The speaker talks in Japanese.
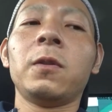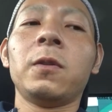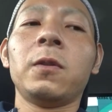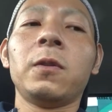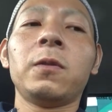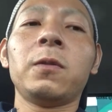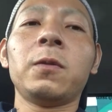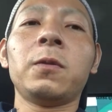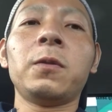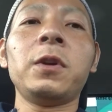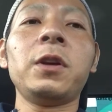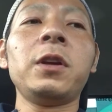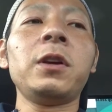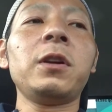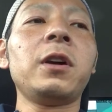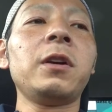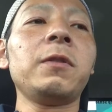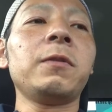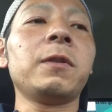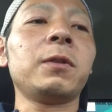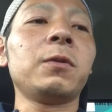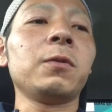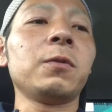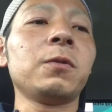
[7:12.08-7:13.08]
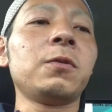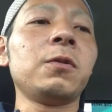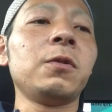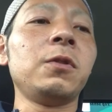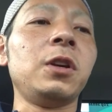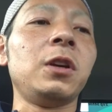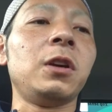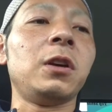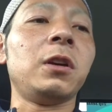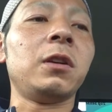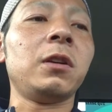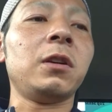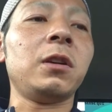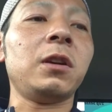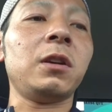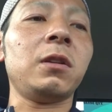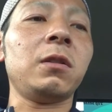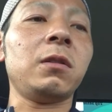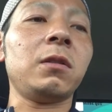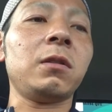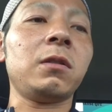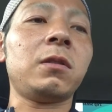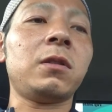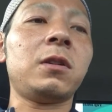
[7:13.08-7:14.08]
それ以外は特に
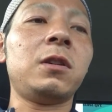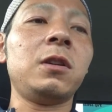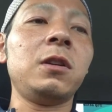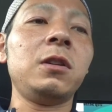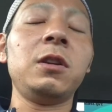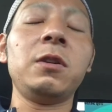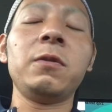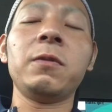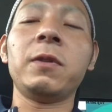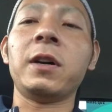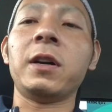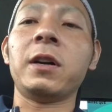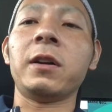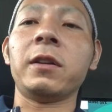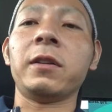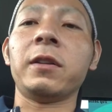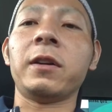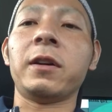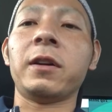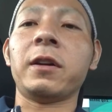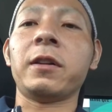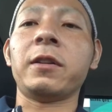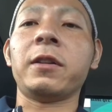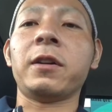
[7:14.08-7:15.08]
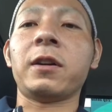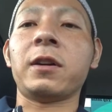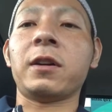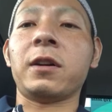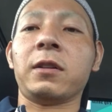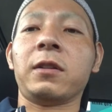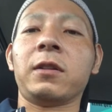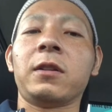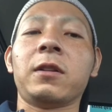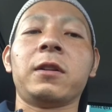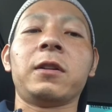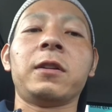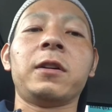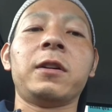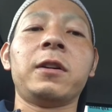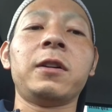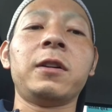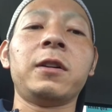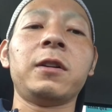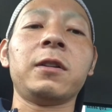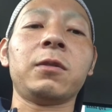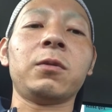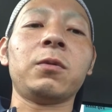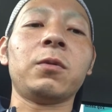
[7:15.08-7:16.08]
気にはならなかった
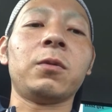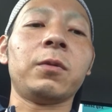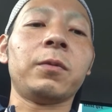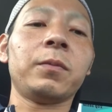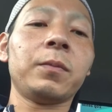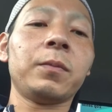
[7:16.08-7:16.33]
なぁと。